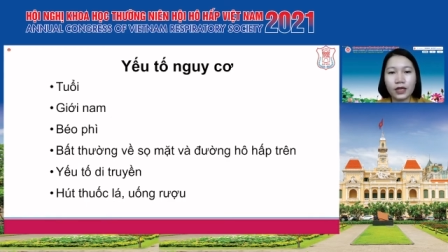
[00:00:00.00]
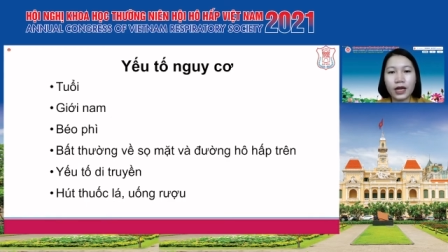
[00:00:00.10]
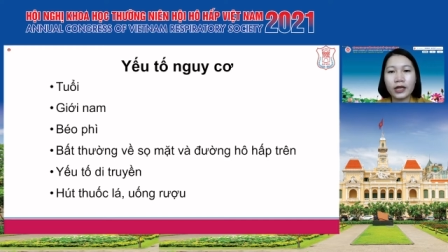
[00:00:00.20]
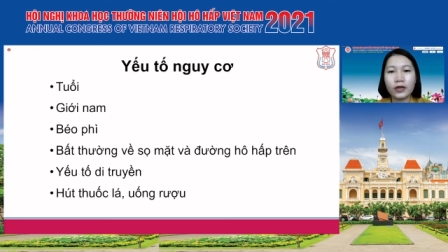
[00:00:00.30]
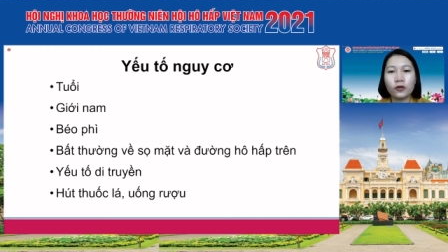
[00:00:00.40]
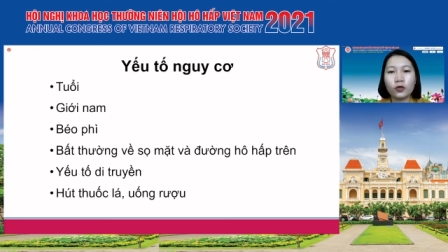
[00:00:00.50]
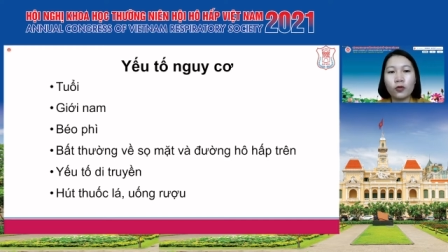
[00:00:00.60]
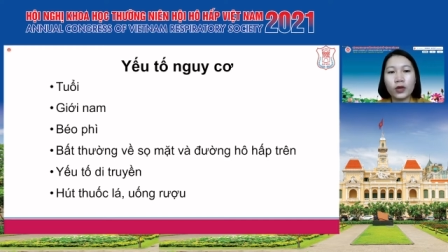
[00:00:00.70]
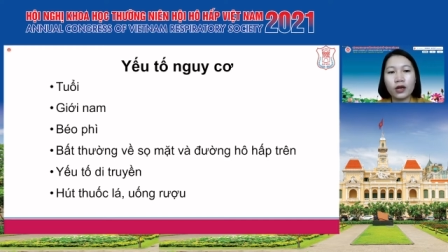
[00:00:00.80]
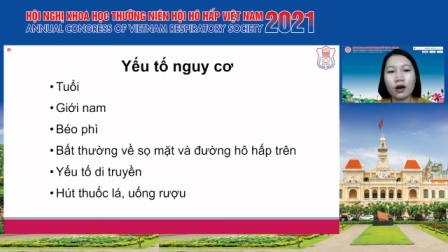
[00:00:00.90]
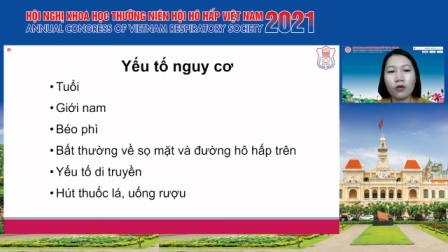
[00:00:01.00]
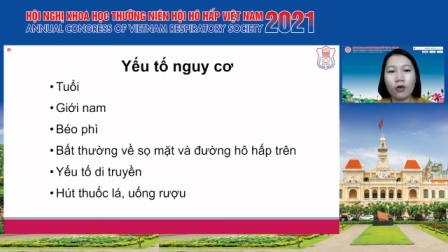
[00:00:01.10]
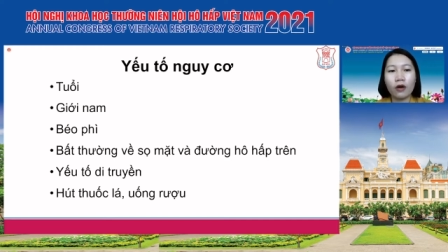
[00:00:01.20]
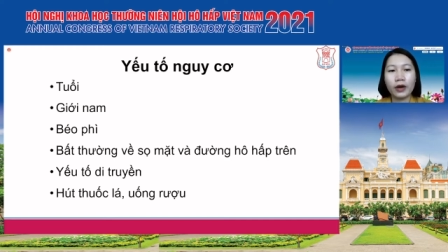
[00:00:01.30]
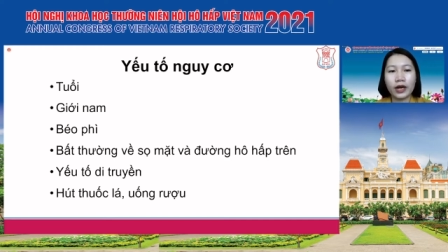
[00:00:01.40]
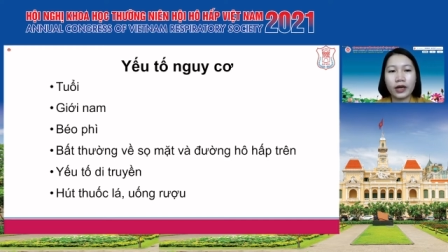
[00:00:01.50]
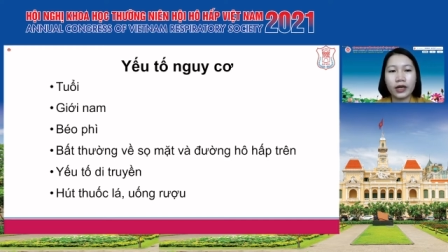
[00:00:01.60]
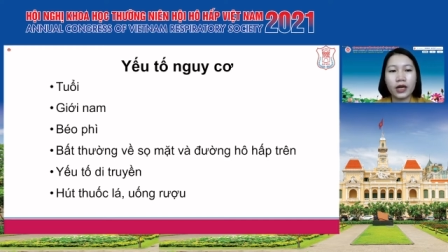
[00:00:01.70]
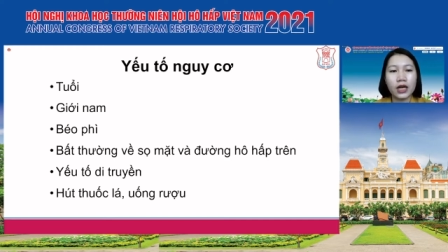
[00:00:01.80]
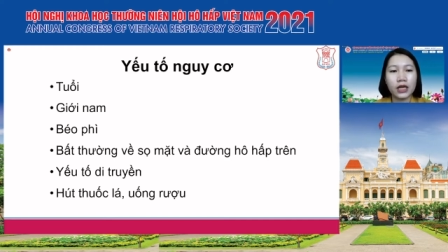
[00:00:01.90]
Các cái yếu tố nguy cơ của OSA
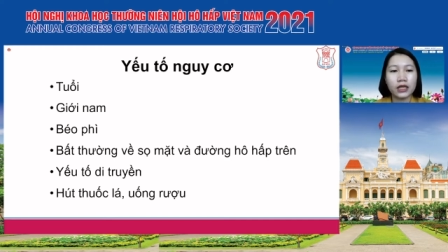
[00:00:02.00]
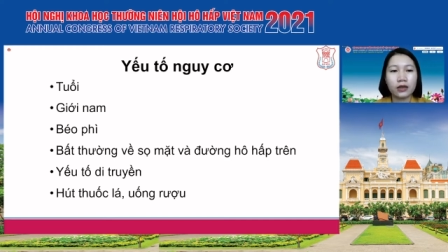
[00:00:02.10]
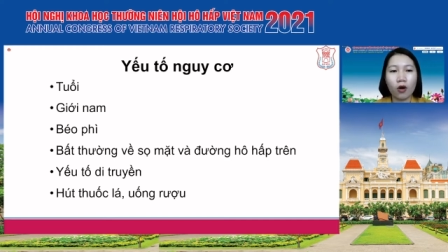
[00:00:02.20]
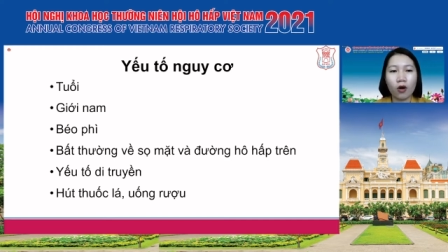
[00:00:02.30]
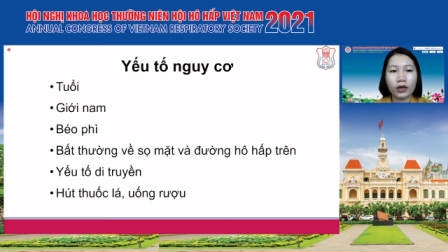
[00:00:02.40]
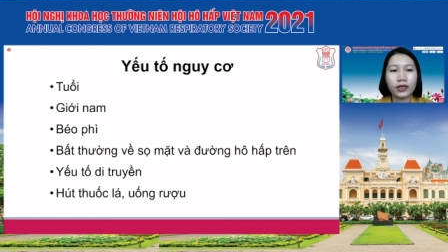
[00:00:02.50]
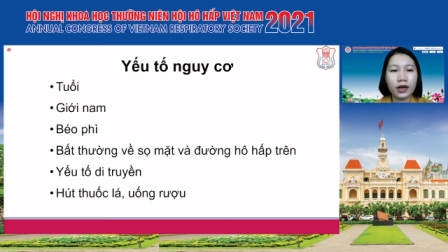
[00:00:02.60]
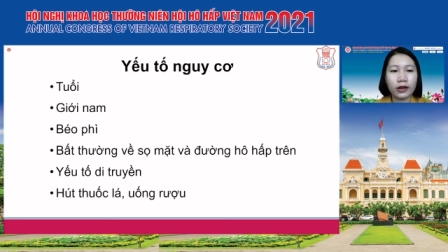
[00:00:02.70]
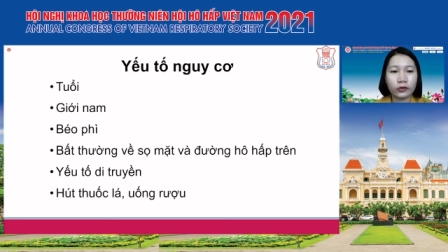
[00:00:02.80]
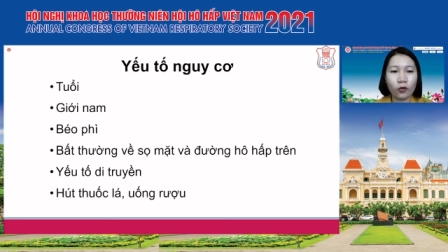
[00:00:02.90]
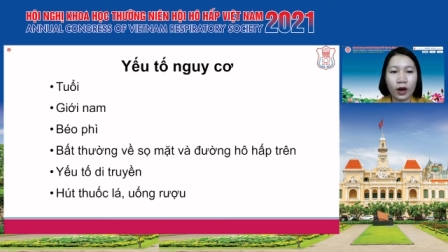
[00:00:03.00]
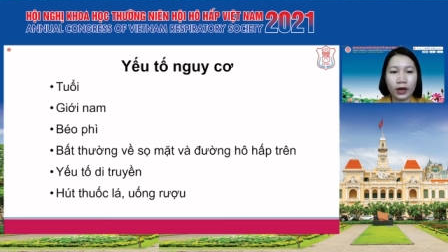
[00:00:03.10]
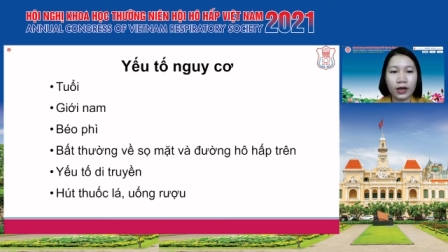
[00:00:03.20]
có thứ nhất là tuổi,